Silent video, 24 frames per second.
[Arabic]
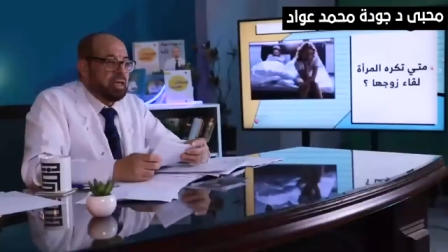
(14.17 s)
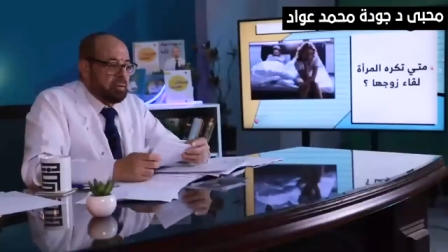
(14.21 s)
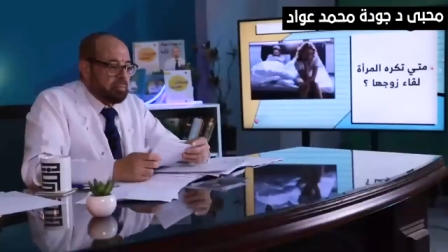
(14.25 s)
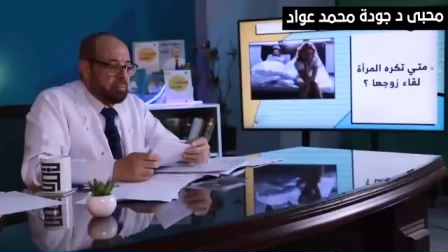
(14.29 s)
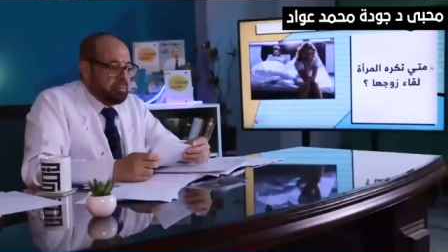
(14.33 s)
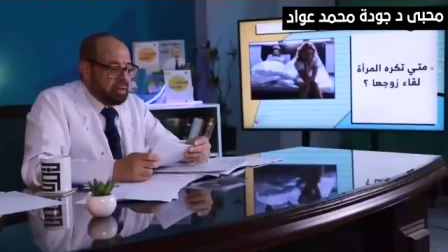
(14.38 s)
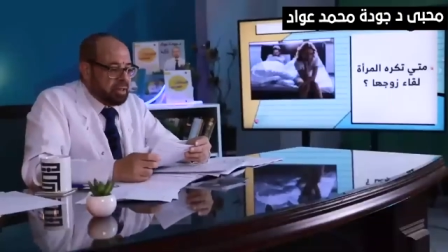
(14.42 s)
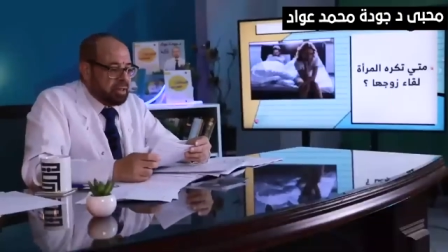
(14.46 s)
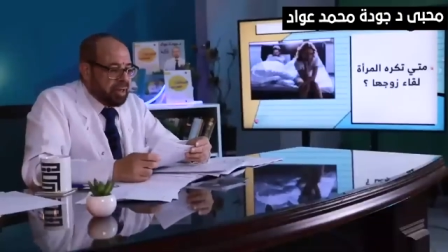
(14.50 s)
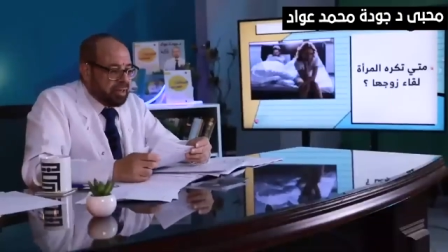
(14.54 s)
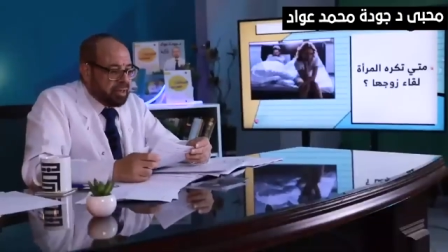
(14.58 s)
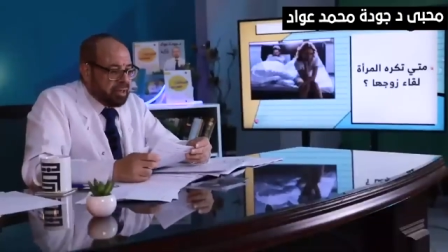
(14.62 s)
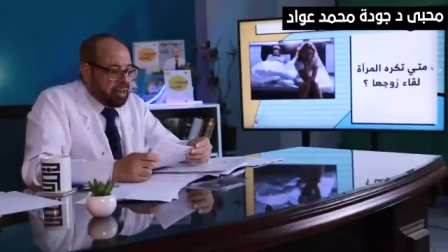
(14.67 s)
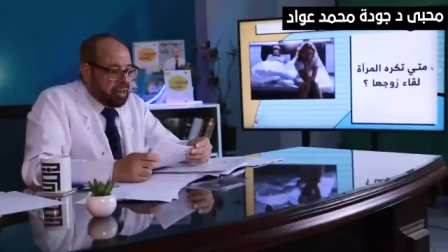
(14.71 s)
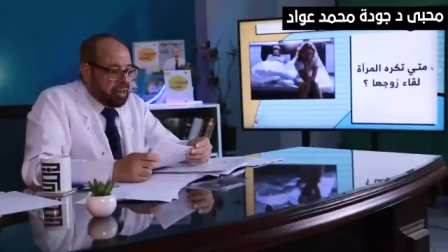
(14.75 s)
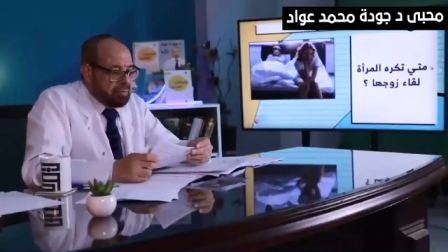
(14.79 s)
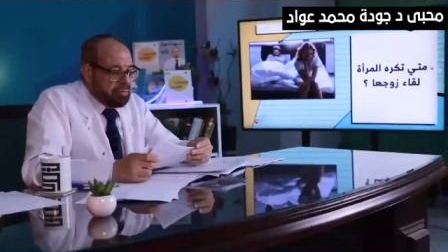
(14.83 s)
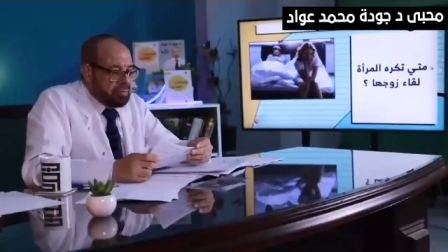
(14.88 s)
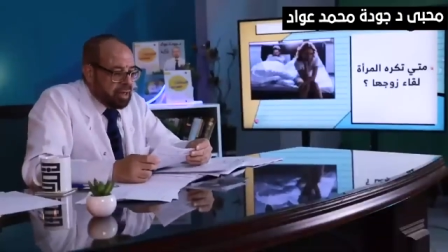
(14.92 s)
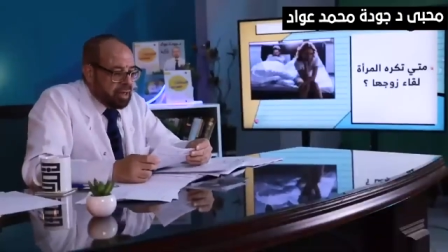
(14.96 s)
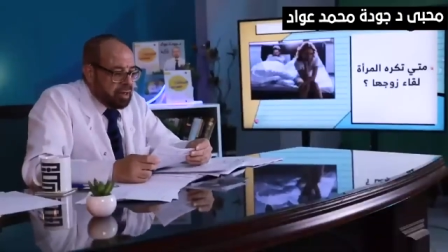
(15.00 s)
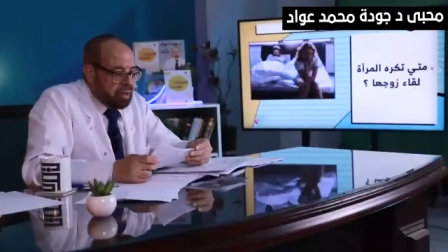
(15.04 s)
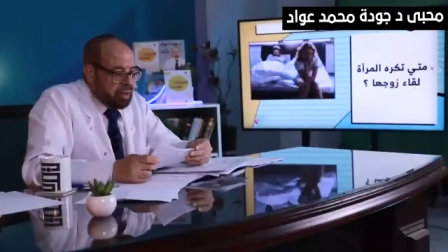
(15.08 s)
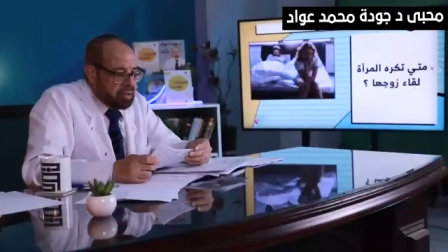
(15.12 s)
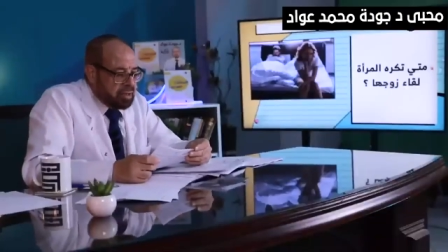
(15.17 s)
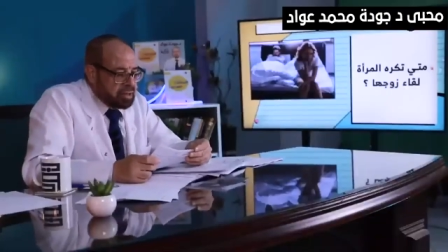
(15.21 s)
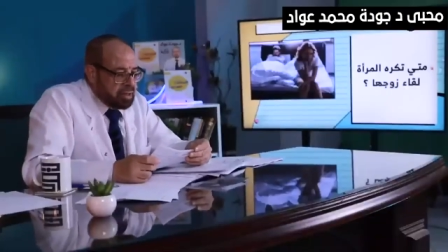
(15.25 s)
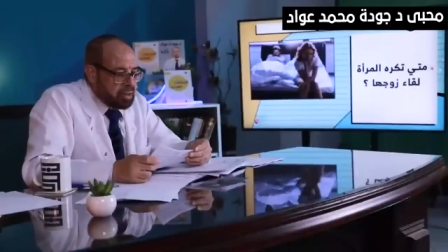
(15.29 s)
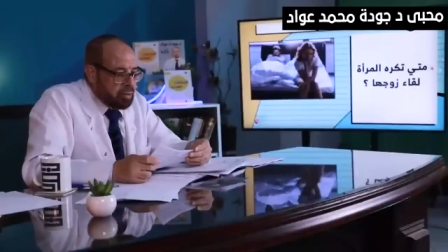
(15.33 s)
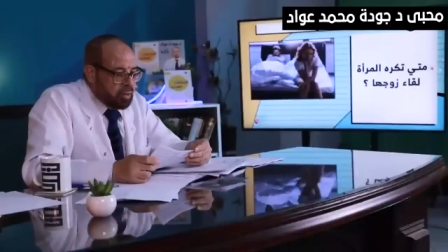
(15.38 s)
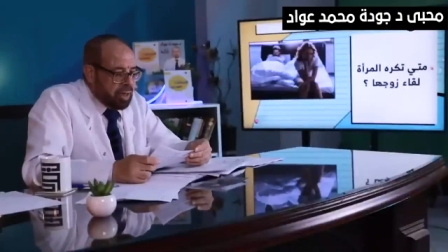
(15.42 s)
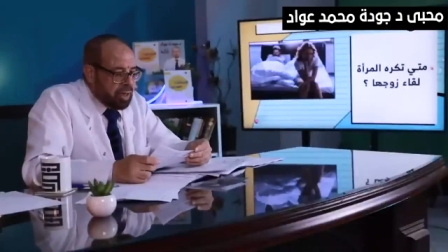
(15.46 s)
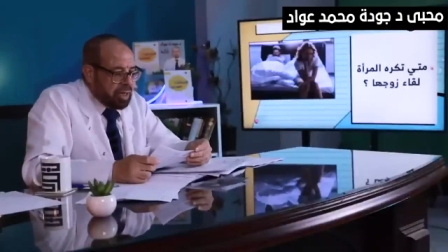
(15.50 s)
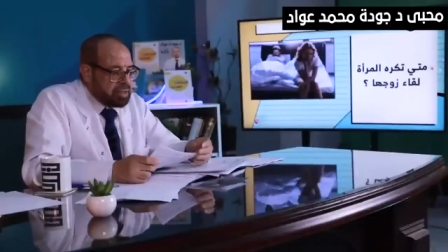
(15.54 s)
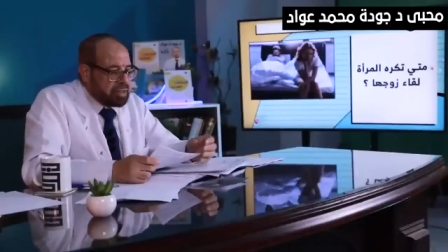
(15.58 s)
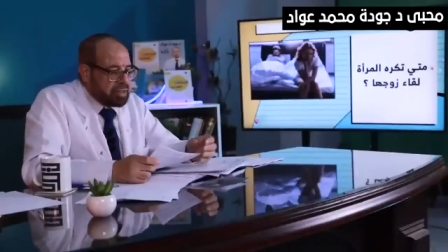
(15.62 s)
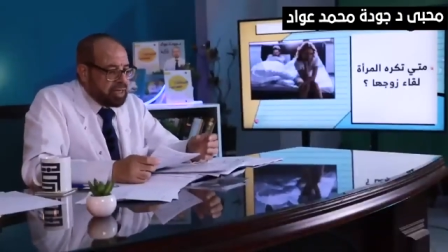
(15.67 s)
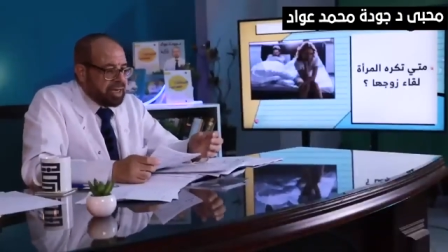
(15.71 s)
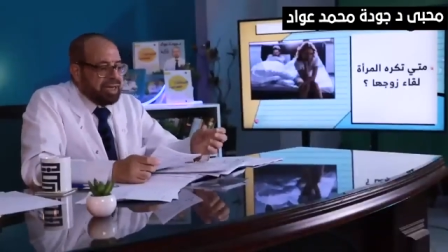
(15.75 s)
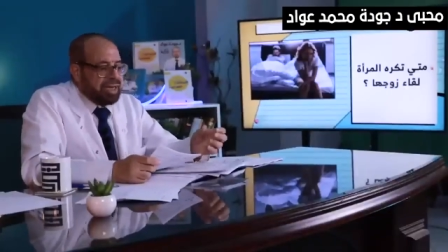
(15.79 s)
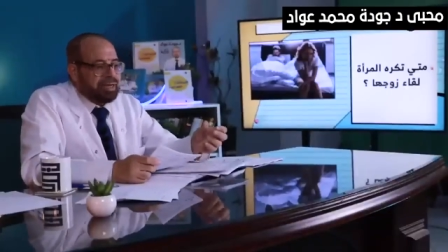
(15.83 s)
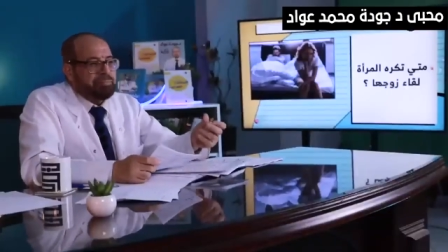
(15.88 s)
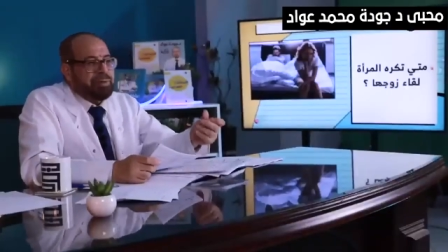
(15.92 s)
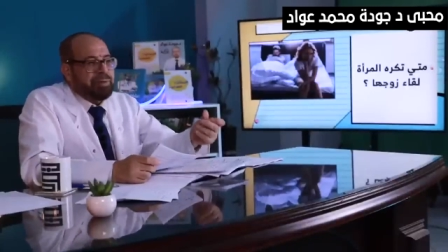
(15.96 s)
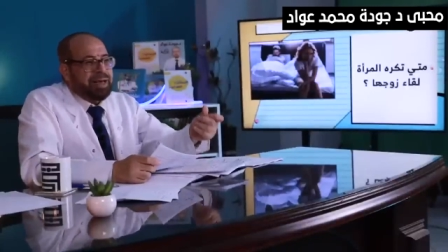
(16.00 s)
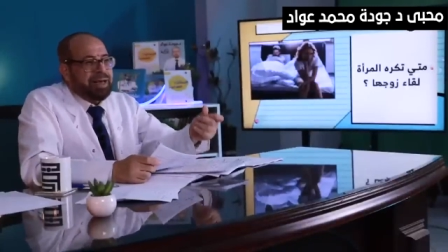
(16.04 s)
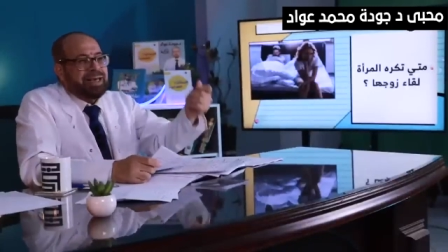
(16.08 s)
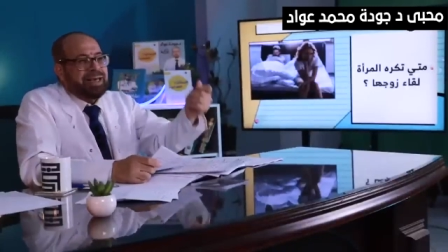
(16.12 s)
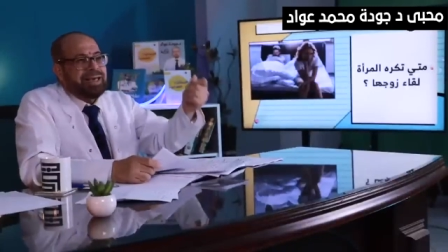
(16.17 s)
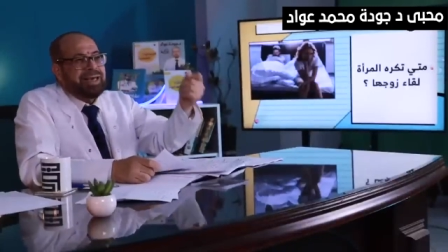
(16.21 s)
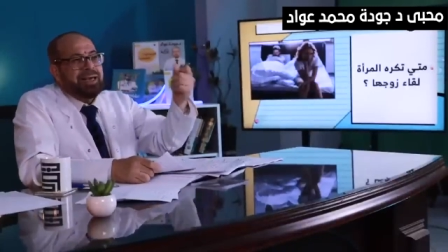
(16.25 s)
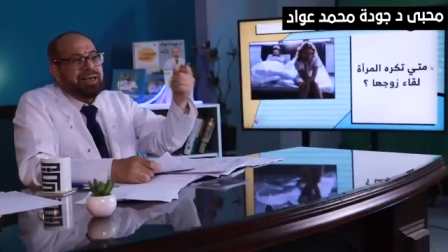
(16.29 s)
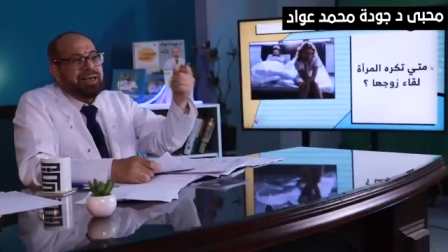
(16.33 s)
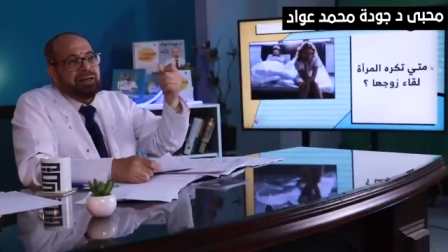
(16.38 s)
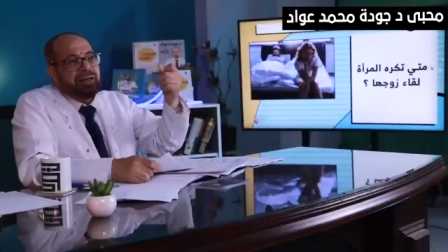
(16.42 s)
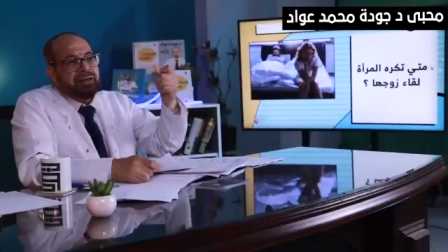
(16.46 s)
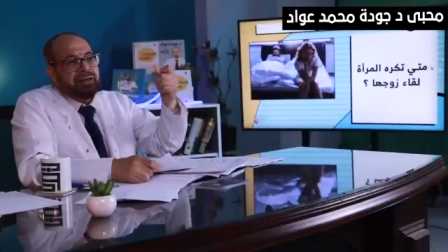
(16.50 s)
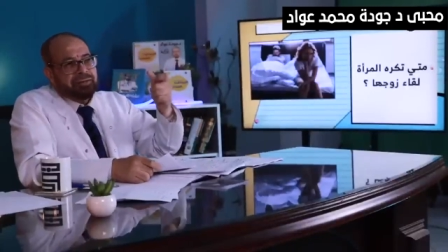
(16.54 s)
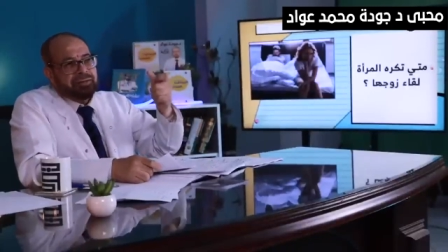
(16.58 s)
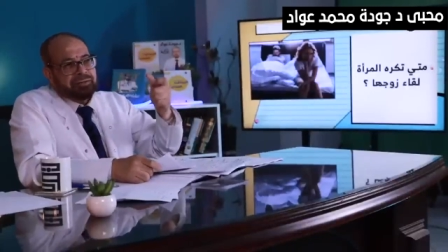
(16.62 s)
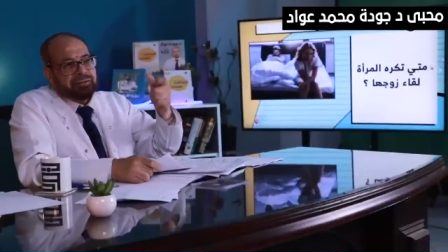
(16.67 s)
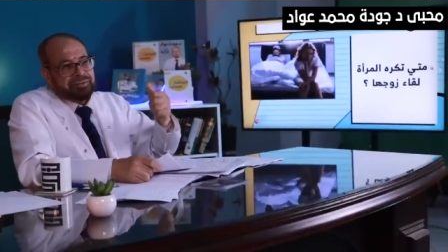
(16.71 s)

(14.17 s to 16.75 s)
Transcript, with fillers: بتكره المرأة لقاء زوجها إذا كان بخيل